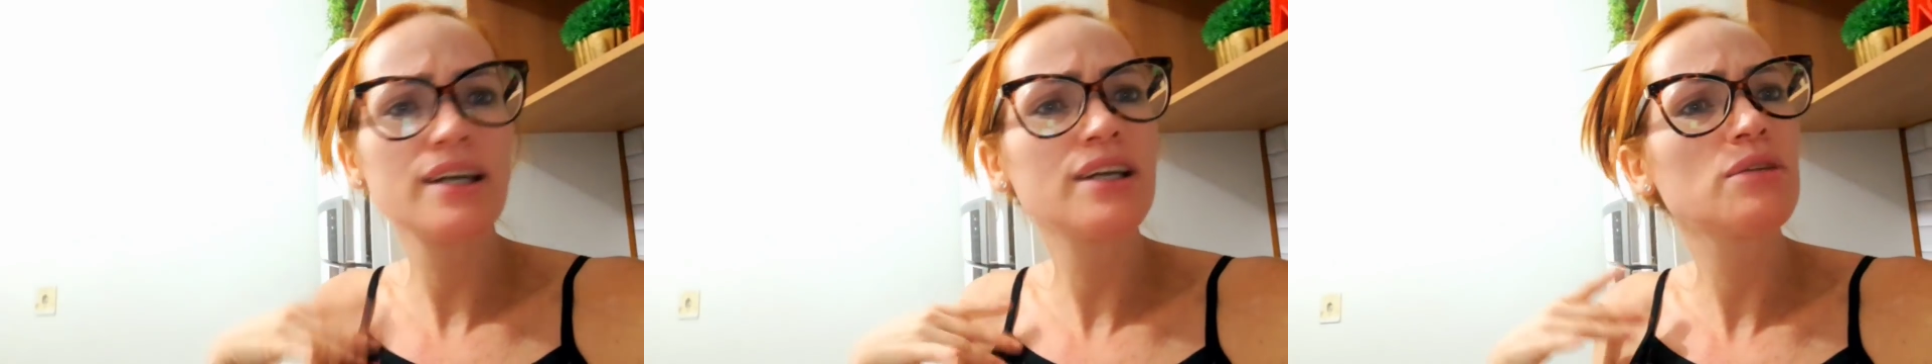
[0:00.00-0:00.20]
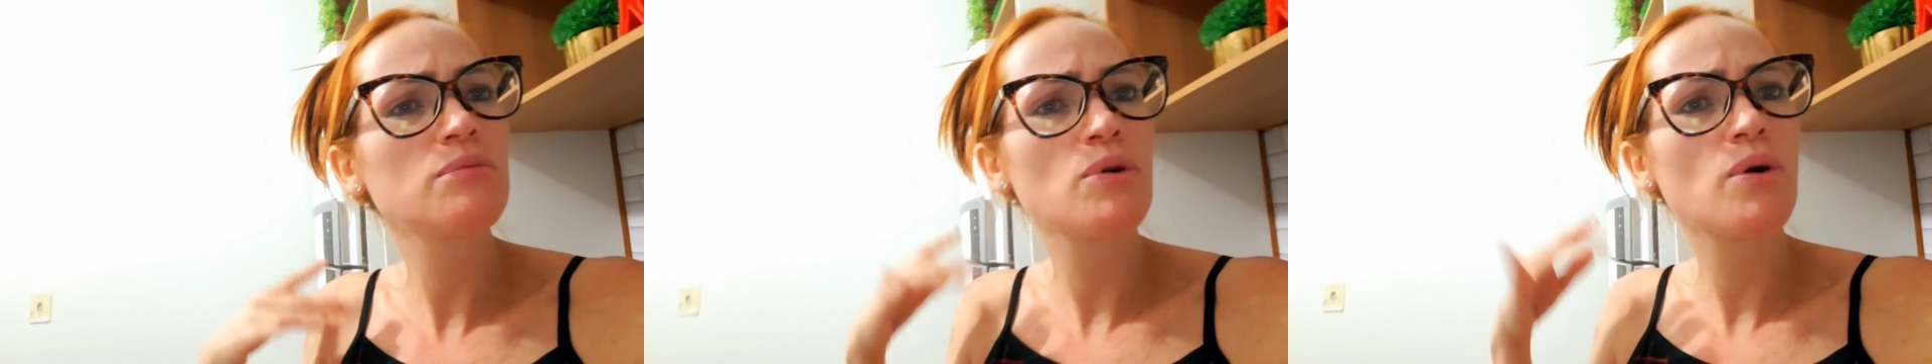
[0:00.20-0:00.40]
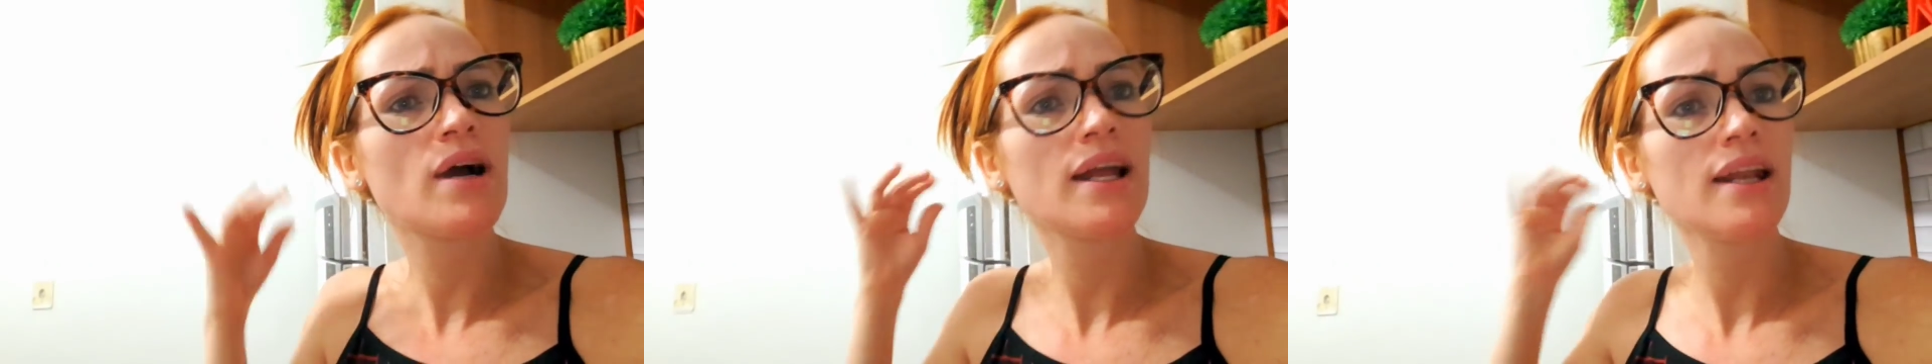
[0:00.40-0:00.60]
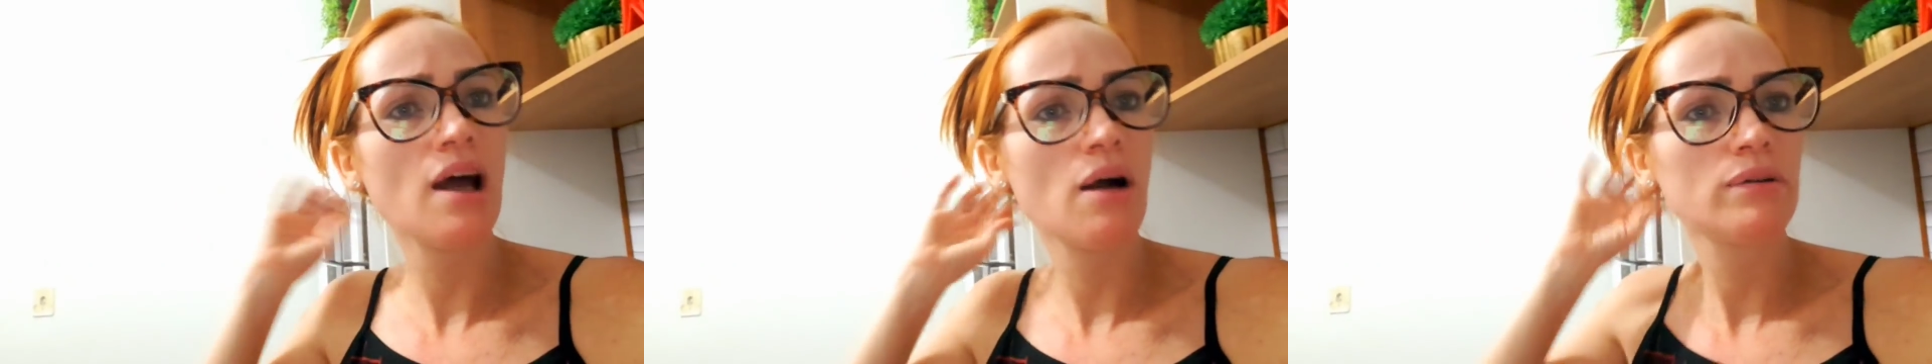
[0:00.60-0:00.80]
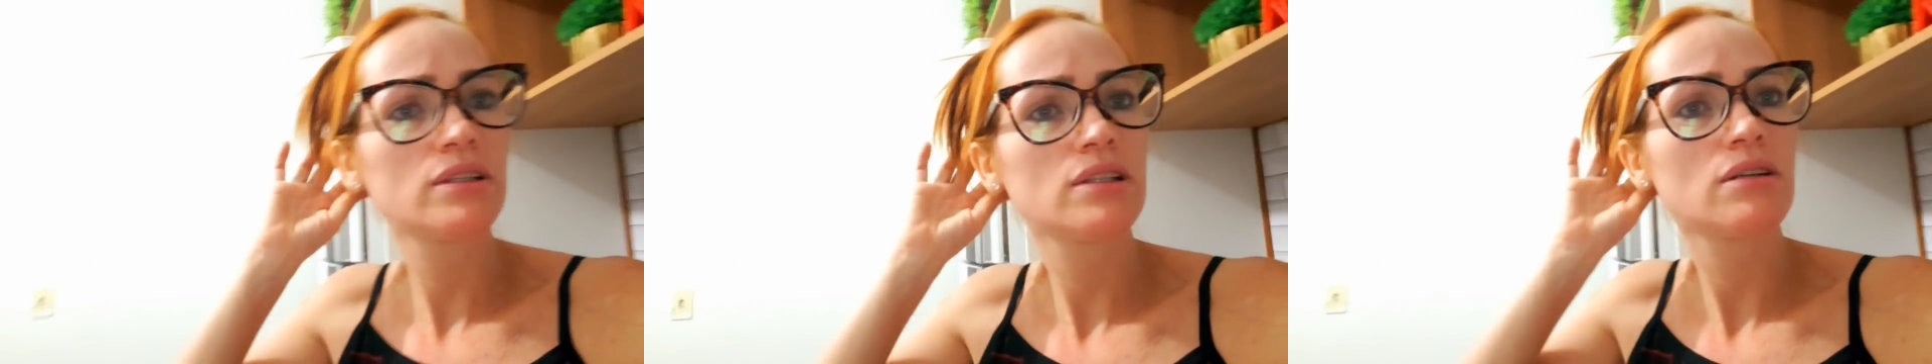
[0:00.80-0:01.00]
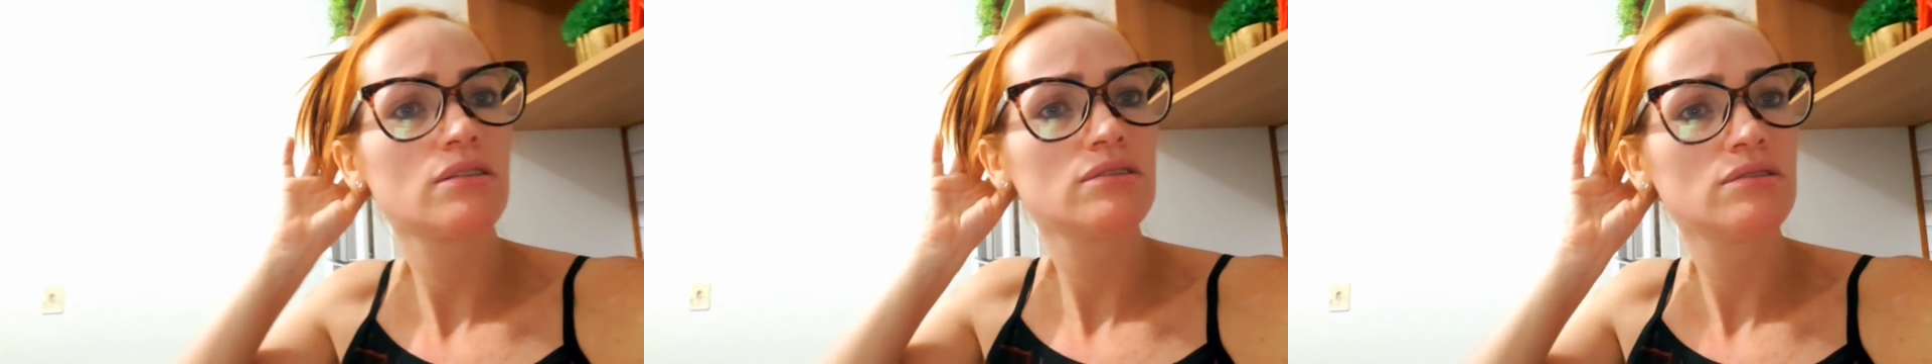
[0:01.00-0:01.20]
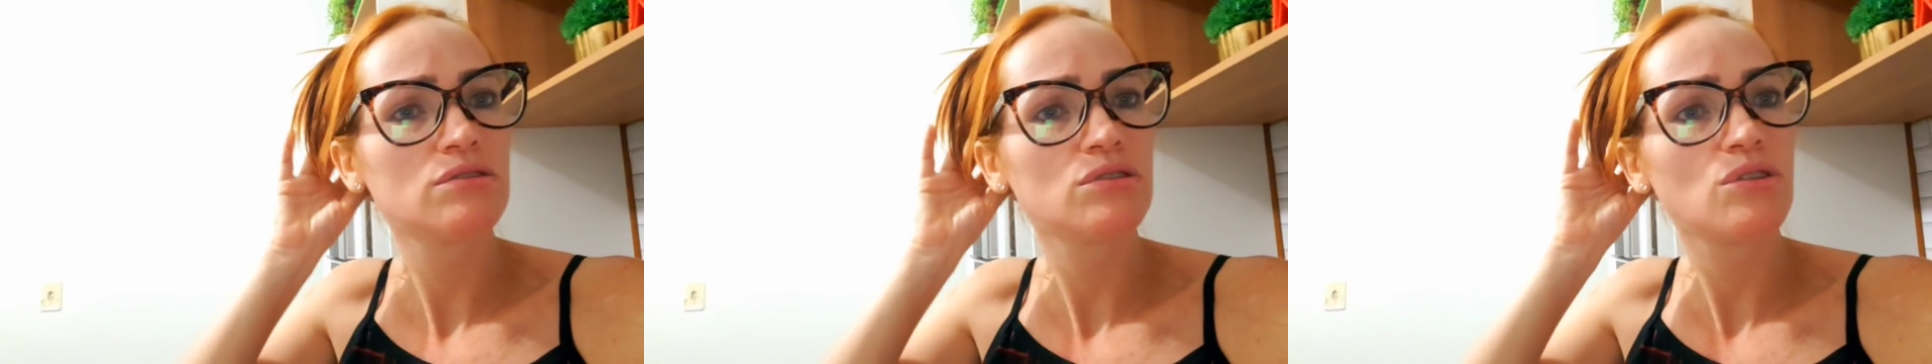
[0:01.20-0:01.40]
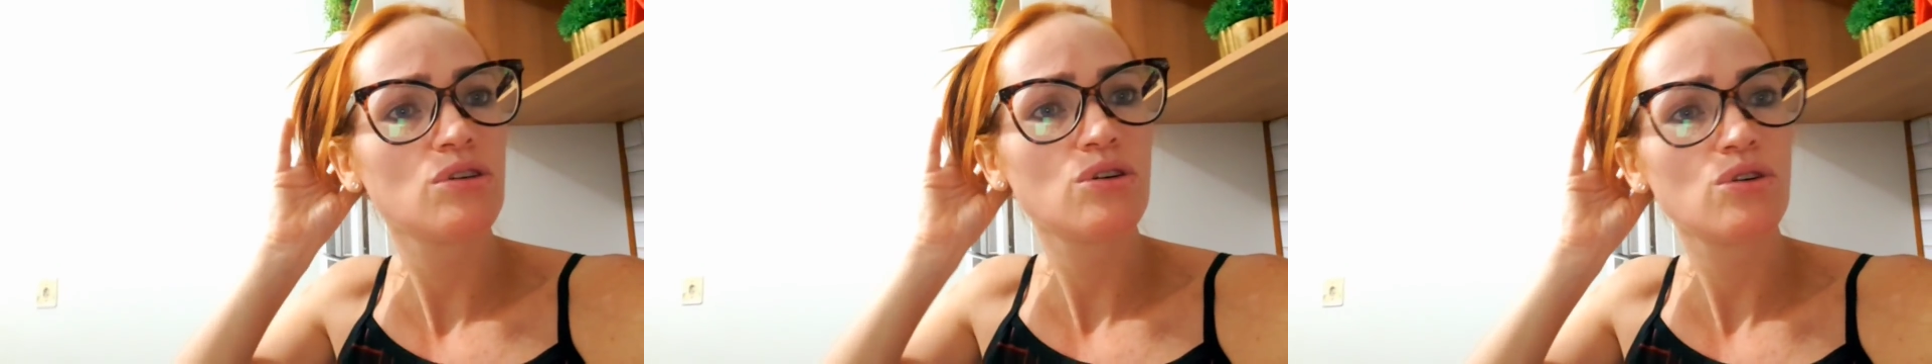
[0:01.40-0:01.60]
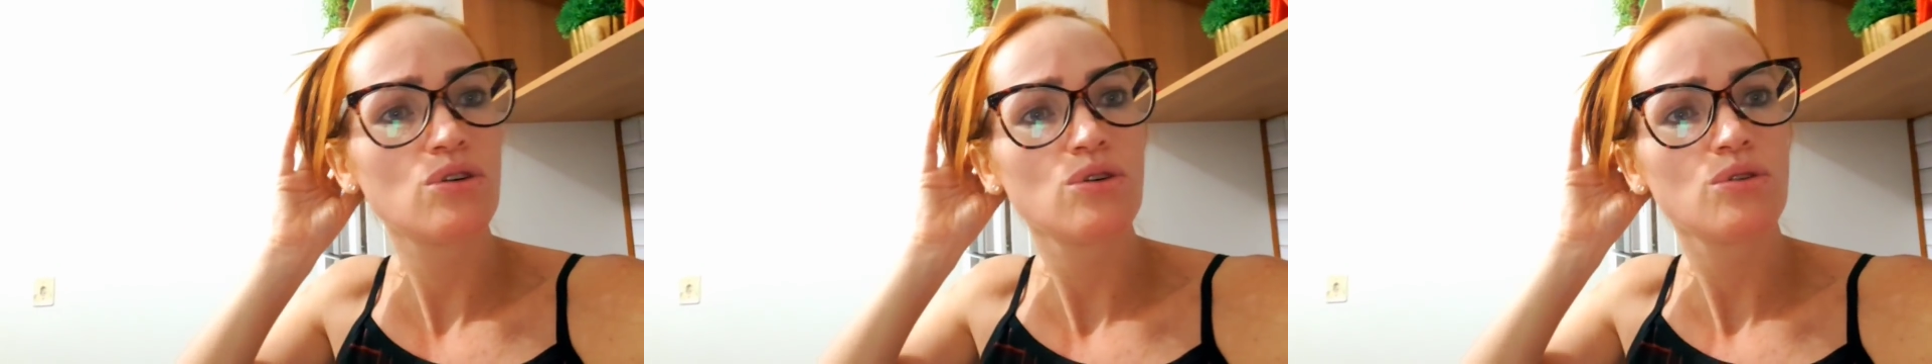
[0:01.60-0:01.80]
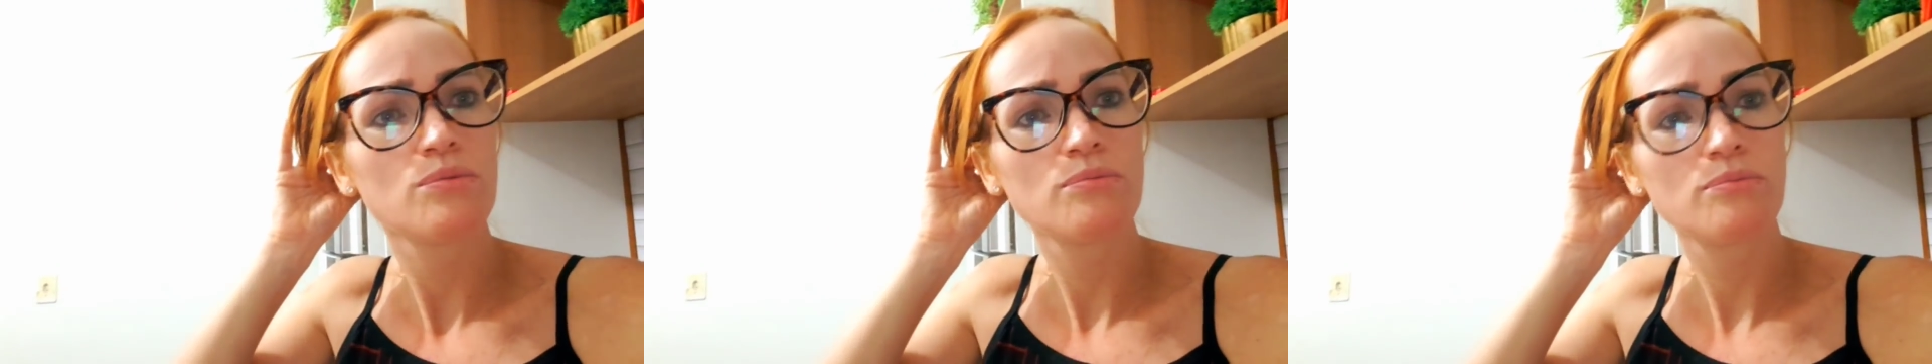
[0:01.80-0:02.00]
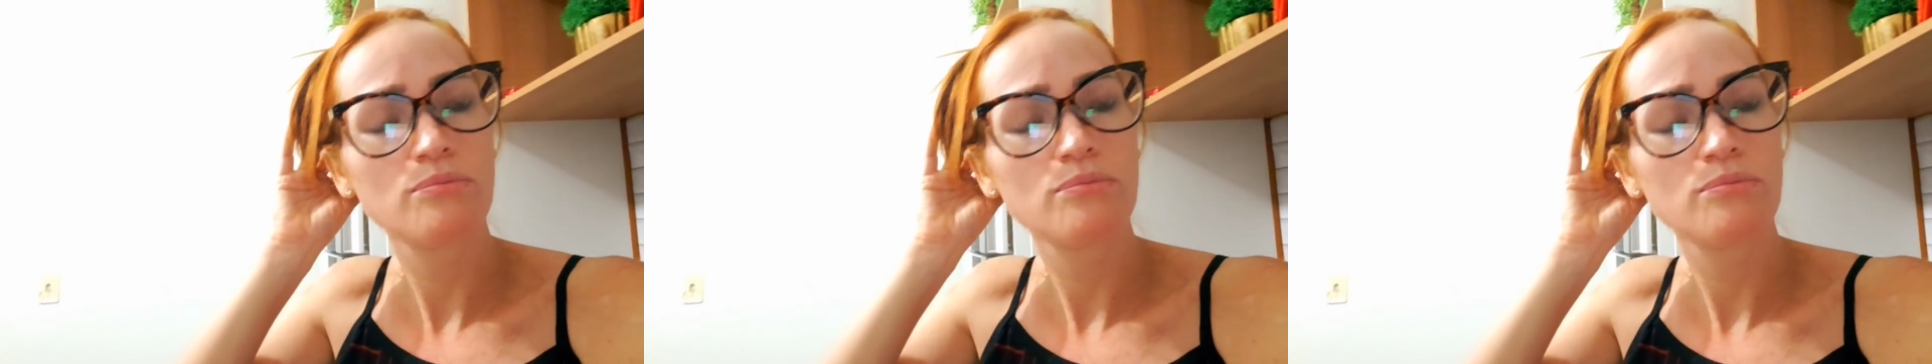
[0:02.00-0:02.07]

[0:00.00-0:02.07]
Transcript: aí no meu canal, então eu não vou